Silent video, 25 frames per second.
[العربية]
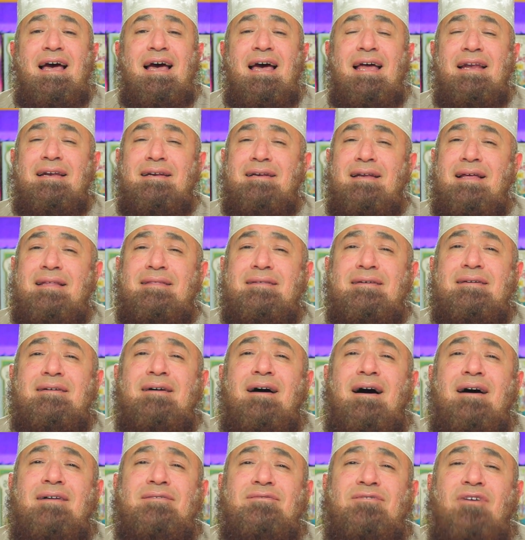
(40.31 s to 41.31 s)
الذي
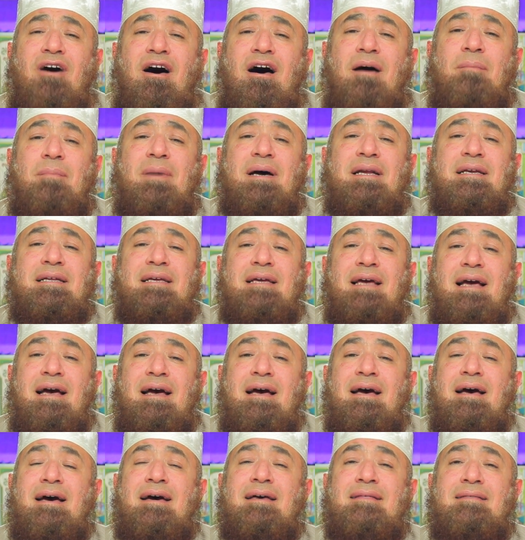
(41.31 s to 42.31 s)
اطعمني
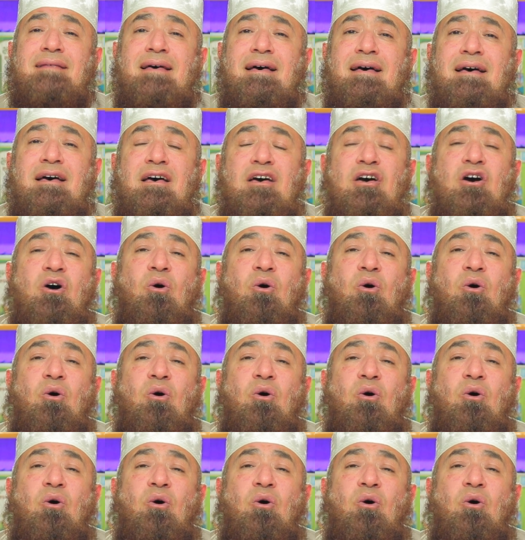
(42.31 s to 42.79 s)
هذا